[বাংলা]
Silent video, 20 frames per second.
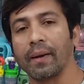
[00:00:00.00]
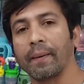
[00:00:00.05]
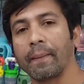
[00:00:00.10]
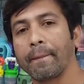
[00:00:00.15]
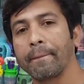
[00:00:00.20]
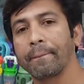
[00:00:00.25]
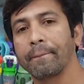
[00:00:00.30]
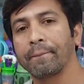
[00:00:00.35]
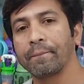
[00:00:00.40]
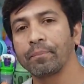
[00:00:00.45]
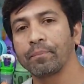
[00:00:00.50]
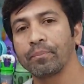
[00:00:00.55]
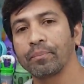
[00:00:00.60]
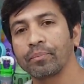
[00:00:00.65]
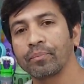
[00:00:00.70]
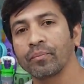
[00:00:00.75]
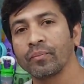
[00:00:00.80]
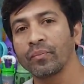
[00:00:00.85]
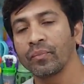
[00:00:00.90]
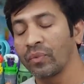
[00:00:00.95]
হ্যাঁ। এটা
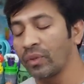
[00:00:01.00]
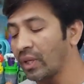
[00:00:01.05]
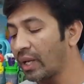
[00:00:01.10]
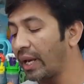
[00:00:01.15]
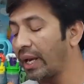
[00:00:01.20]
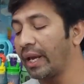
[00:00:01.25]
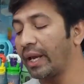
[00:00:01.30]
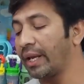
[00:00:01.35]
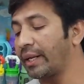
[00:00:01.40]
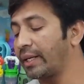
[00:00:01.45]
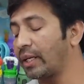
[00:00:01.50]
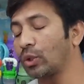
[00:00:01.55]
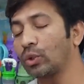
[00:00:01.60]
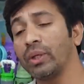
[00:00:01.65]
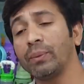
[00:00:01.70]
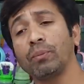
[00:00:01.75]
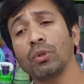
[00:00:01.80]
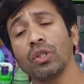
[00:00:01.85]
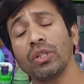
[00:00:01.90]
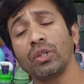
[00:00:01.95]
কতদিন ইউজ করতে হবে এটা
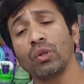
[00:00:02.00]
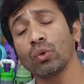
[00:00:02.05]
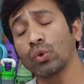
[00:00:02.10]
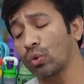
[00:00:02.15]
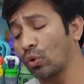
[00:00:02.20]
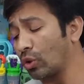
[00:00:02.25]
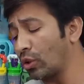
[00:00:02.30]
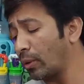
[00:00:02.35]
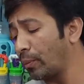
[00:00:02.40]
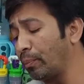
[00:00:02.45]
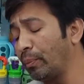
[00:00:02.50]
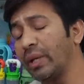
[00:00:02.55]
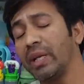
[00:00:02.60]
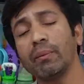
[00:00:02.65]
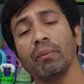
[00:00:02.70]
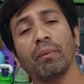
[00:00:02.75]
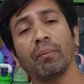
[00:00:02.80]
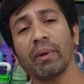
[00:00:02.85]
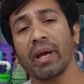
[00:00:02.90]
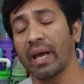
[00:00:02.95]
ইউজ করতে হবে
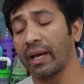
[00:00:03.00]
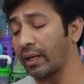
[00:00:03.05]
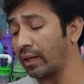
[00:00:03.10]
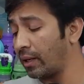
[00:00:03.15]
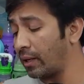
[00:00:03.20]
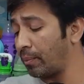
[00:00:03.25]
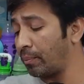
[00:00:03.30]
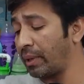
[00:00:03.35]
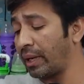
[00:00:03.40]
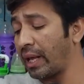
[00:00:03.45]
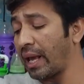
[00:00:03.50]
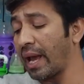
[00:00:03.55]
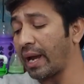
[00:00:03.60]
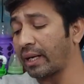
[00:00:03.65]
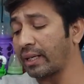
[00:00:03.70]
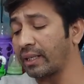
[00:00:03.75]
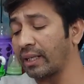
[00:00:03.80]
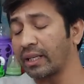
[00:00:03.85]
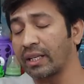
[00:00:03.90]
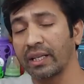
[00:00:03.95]
মিনিমাম মানে
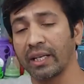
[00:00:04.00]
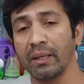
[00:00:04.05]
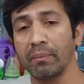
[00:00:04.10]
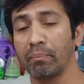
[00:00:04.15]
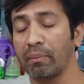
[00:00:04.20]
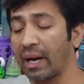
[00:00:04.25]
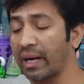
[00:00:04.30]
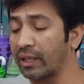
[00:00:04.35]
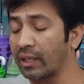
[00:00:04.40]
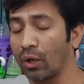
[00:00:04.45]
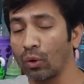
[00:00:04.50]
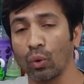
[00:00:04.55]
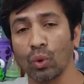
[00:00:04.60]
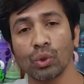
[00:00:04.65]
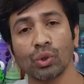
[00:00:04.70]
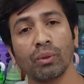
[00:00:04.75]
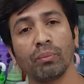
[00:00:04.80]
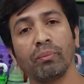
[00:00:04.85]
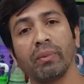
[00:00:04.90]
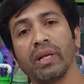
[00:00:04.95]
একটা ক্রিম বা একটা
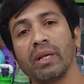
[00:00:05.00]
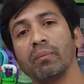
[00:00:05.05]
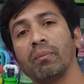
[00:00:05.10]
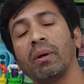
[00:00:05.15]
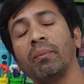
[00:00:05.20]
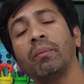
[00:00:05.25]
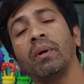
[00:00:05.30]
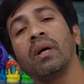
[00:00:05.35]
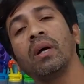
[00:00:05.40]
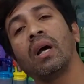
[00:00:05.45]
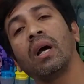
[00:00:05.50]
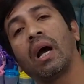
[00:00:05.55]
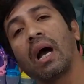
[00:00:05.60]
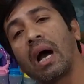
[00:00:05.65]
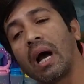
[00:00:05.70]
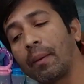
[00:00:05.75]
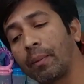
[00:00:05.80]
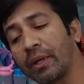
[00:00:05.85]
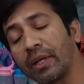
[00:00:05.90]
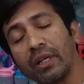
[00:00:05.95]
লোশন মিনিমাম
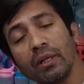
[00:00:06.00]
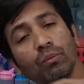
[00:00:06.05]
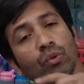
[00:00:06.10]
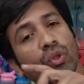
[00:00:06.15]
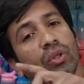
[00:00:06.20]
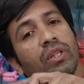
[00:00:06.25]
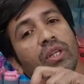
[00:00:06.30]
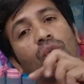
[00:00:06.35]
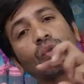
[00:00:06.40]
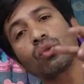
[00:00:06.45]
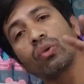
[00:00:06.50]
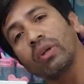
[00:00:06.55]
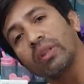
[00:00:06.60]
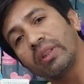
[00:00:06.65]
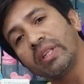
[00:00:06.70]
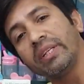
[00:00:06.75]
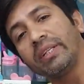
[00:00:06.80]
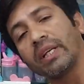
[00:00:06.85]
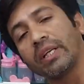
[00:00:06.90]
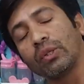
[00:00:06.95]
আর ক্রিম যদি ইউজ করে
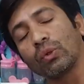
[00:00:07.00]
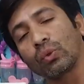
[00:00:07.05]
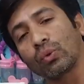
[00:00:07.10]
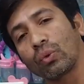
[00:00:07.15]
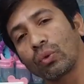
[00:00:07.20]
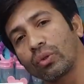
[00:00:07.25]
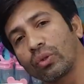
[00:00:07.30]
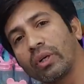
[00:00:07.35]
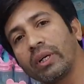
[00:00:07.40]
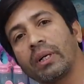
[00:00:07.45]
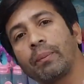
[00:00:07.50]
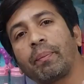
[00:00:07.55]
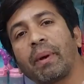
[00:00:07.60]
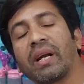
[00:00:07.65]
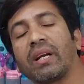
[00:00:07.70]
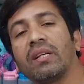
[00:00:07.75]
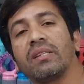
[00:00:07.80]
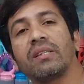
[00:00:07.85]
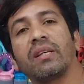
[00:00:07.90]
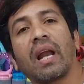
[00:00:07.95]
তিনটা ইউজ করতে হয় এটা
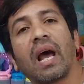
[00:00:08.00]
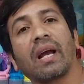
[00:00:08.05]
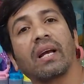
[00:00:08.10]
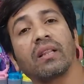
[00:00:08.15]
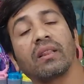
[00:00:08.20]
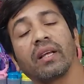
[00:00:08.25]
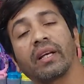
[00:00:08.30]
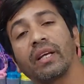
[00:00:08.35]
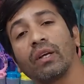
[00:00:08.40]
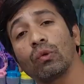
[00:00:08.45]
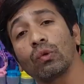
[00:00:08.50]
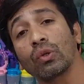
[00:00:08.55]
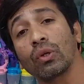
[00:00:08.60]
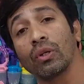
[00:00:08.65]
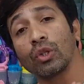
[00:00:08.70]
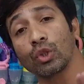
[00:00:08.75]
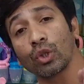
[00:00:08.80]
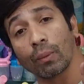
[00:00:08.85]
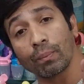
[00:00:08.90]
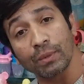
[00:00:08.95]
প্রেগনেন্সির আগে থেকে ইউজ
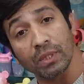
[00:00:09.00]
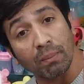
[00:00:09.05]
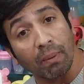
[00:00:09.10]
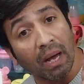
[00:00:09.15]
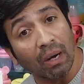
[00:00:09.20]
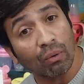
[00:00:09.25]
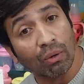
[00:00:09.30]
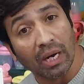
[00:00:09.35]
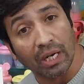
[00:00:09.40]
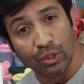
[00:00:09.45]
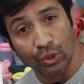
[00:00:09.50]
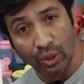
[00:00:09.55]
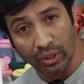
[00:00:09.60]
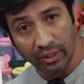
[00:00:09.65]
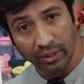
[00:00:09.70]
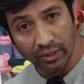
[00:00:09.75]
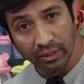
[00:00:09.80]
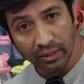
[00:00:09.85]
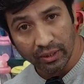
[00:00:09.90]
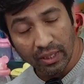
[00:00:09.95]
করলে সবচেয়ে ভালো কাজ
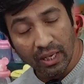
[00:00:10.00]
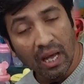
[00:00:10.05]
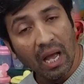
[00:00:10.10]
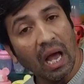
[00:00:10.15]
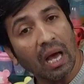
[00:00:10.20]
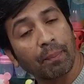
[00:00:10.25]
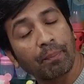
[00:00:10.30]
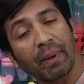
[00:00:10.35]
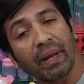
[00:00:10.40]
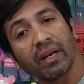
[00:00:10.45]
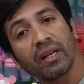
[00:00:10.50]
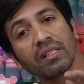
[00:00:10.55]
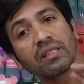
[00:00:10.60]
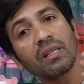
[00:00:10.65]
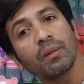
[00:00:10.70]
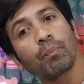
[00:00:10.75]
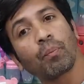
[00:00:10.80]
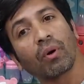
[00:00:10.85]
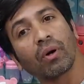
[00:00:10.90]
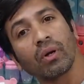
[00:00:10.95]
হয় আচ্ছা। আর
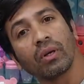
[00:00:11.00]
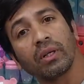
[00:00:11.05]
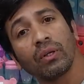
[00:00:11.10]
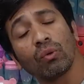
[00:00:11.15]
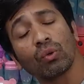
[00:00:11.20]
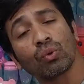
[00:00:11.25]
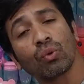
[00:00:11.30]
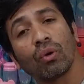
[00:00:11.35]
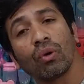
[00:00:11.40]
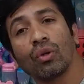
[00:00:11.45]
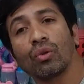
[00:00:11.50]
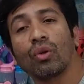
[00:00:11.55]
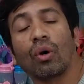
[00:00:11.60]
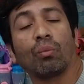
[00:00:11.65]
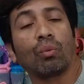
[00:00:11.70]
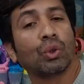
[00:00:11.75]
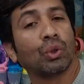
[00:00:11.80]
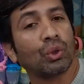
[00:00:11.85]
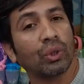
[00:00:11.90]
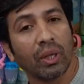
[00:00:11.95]
প্রেগনেন্সির পরে ইউজ করলে তো
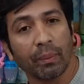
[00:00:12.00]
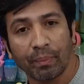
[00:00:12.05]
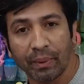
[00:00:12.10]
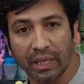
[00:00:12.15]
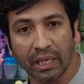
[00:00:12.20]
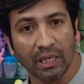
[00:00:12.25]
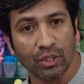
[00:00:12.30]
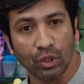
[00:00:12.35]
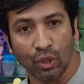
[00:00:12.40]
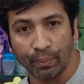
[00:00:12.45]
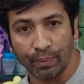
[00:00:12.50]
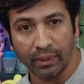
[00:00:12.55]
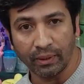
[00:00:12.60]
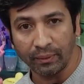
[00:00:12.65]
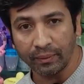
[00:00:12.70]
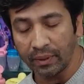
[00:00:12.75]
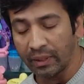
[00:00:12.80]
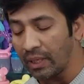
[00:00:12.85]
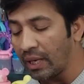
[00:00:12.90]
অবশ্যই আপনার কাজ হবে